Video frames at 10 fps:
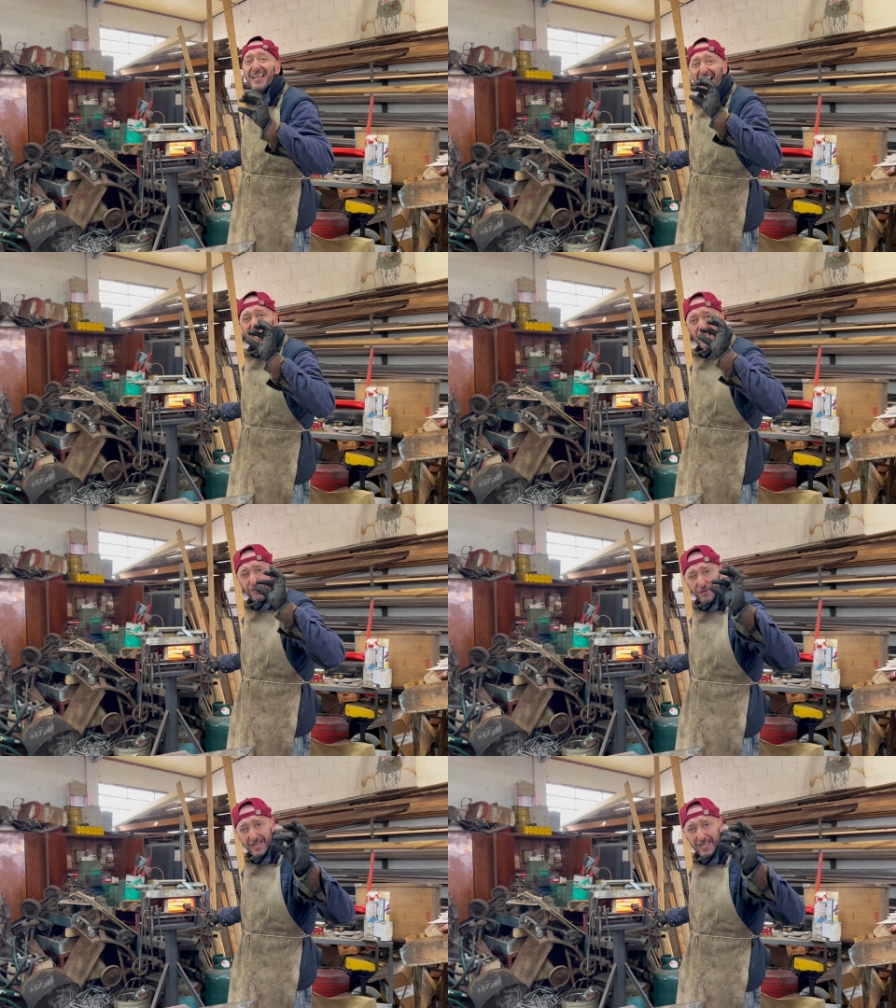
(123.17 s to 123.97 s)
la
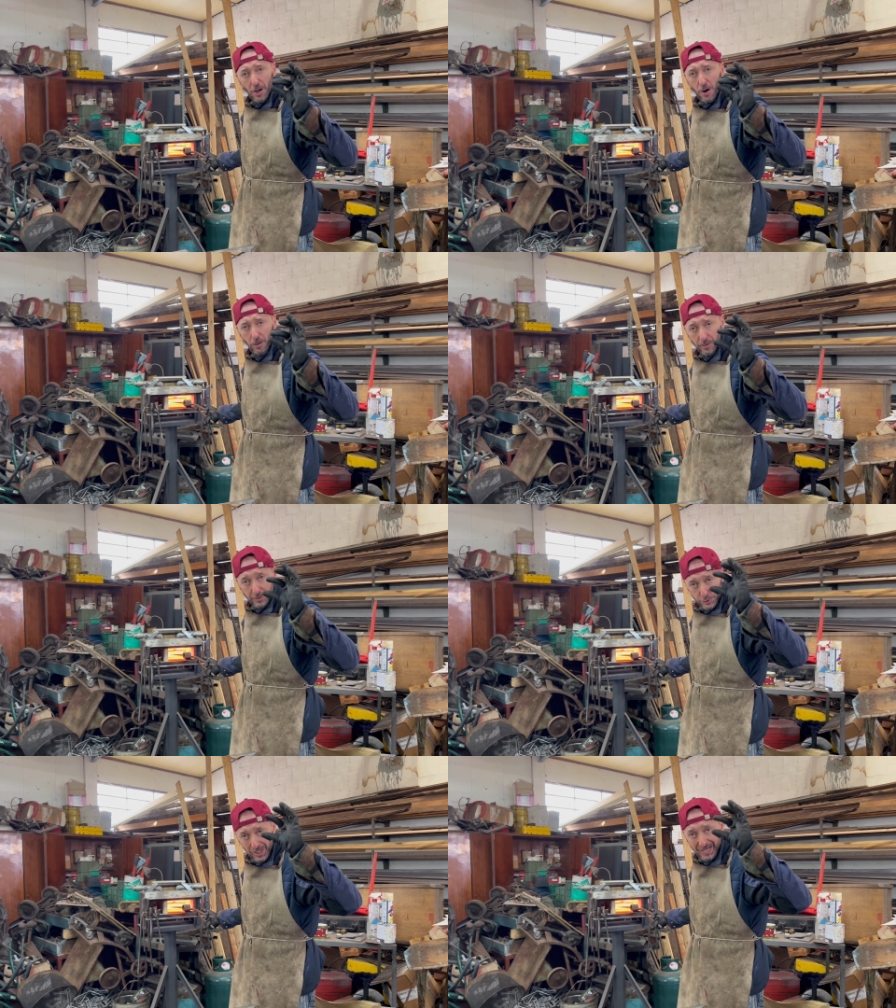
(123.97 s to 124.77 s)
rifilo,
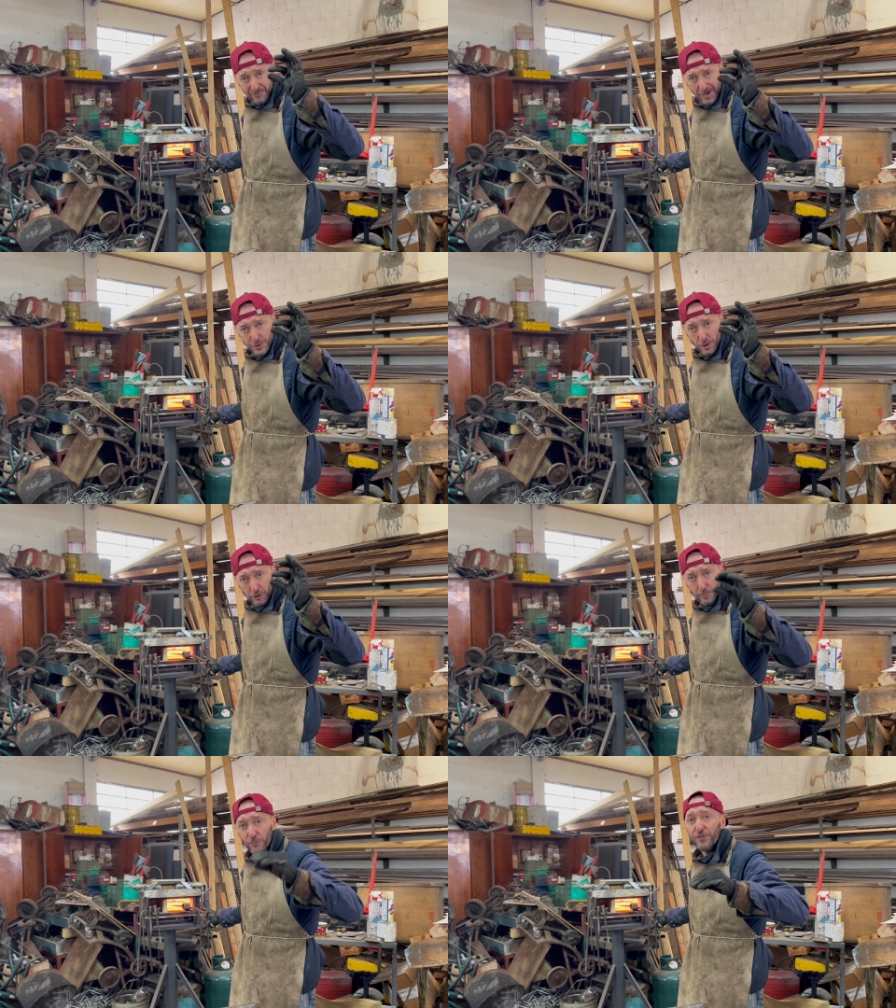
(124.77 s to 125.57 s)
cioè la faccio
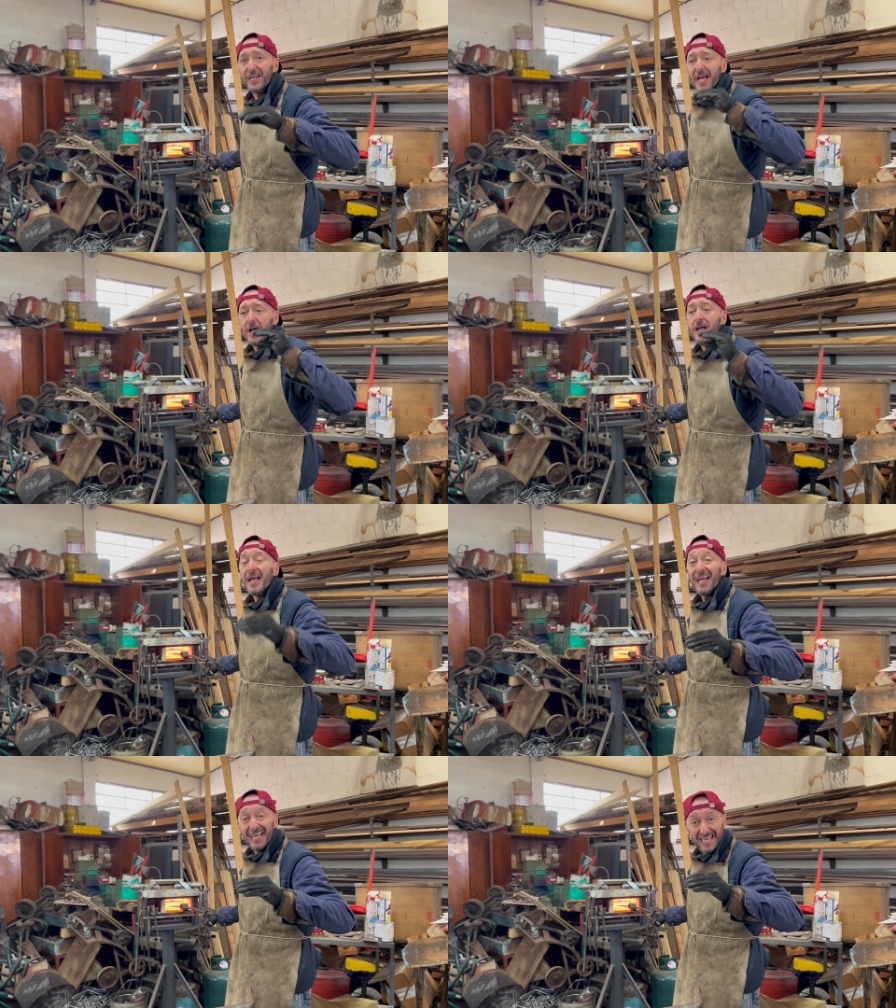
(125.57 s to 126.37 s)
ancora più fine
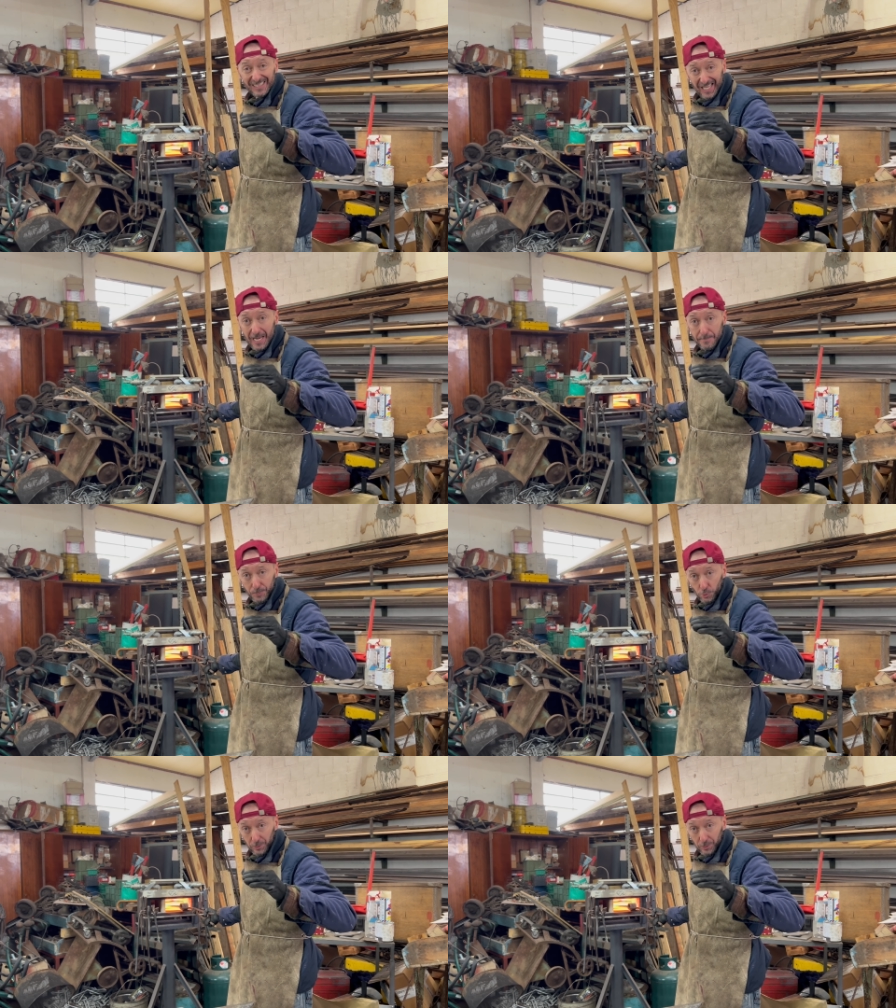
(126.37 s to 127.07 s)
e la tempro,